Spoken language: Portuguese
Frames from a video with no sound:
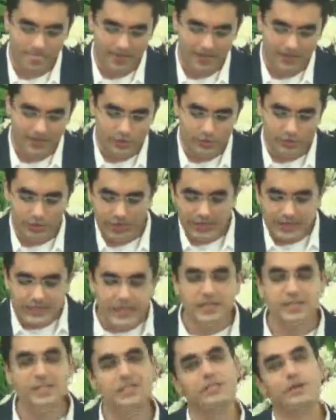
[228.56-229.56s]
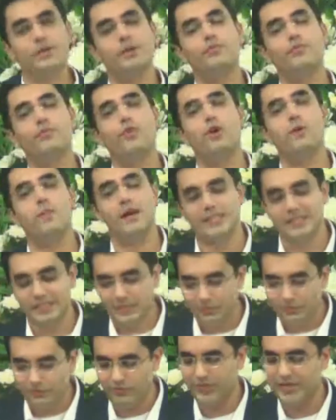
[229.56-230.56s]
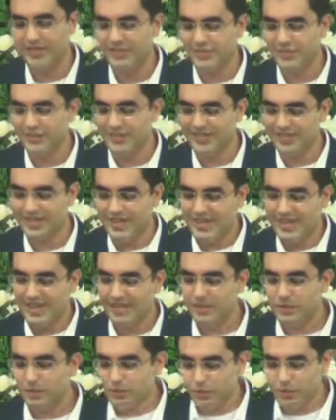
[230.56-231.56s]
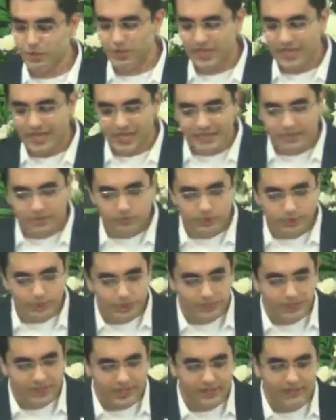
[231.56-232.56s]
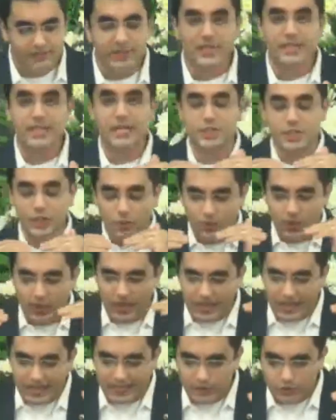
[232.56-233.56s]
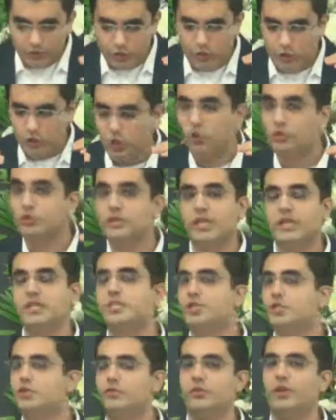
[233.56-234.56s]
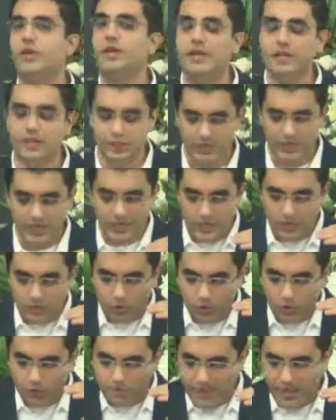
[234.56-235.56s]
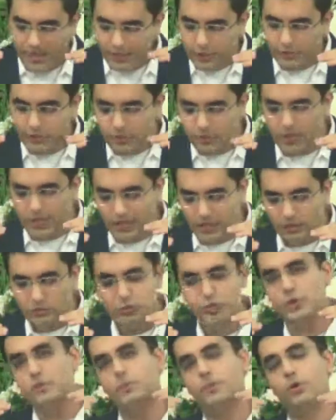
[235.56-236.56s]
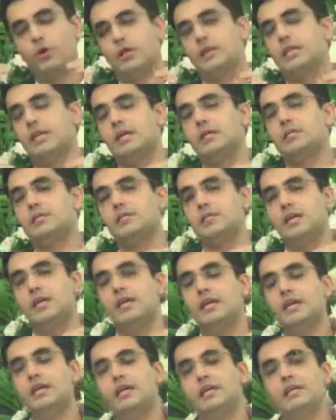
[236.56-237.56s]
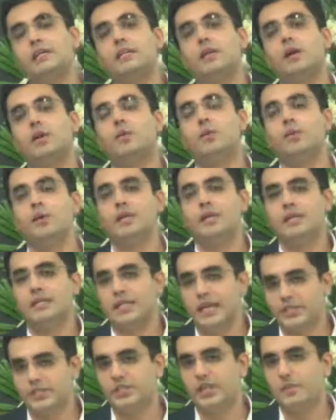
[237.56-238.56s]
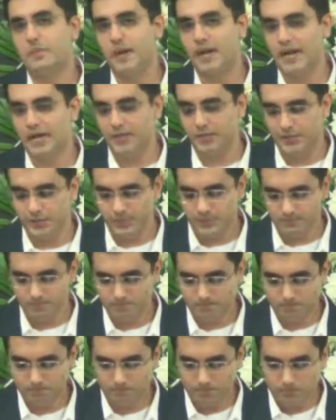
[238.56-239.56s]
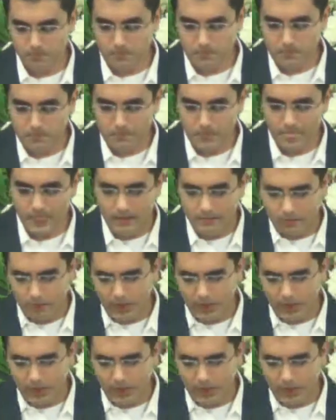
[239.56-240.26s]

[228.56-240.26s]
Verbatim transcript: E o que a tradição reformada defende é que o Estado está, na verdade, ao lado de outras esferas com o mesmo grau de importância então das demais. Por